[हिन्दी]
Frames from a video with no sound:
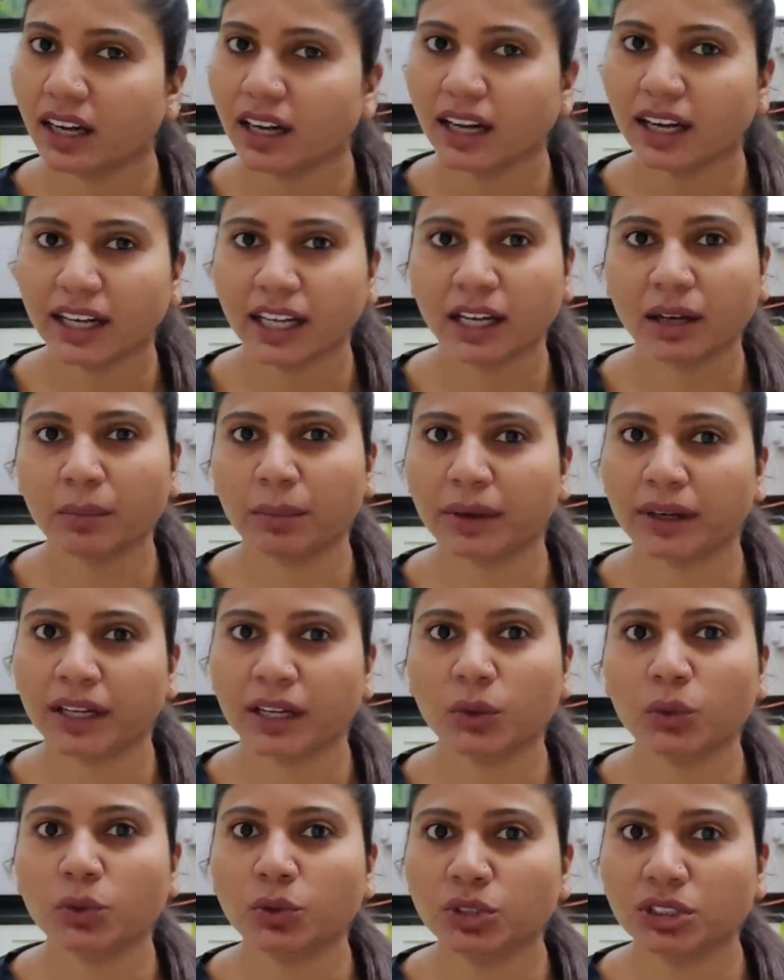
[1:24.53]
अटांग
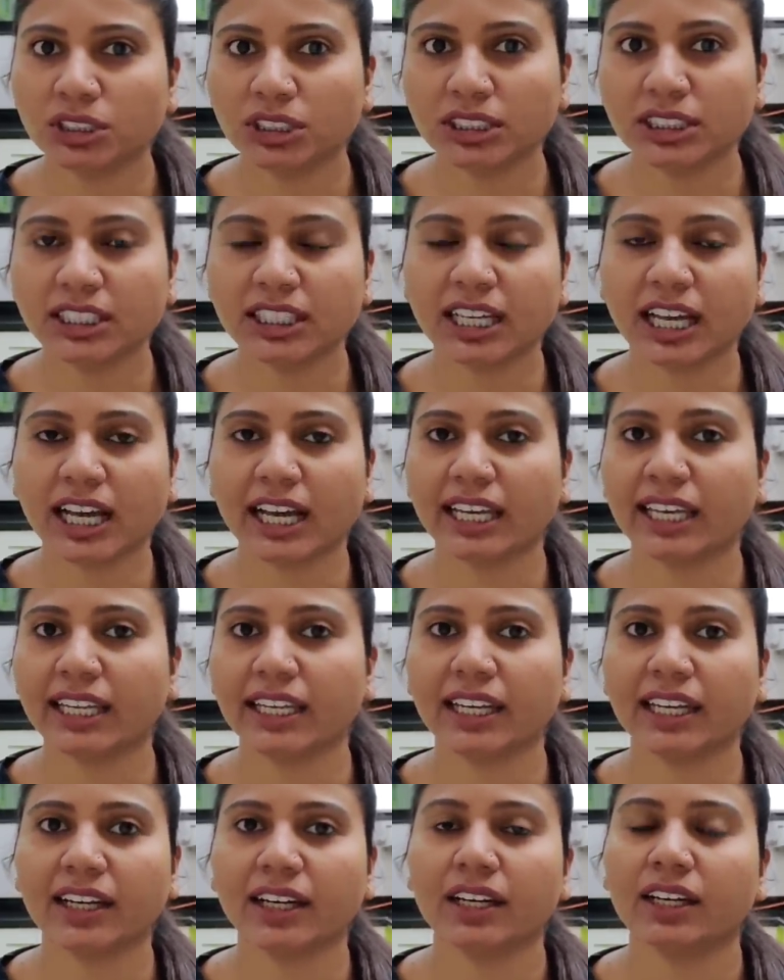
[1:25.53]
पटांग कुछ चीज़ें खा
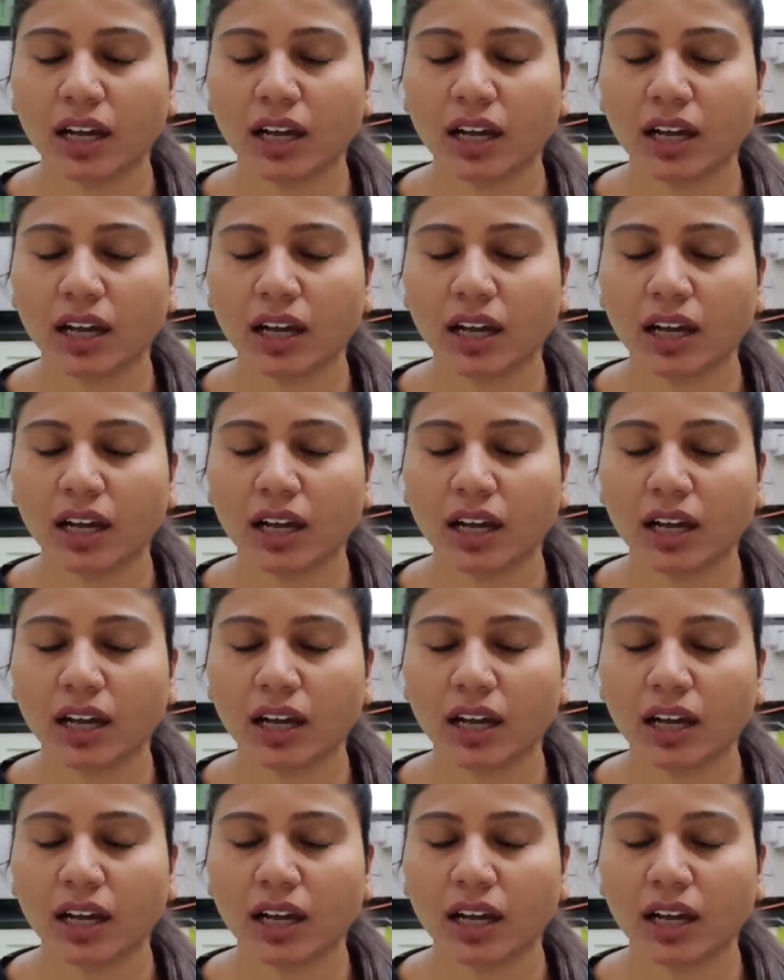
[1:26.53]
लेना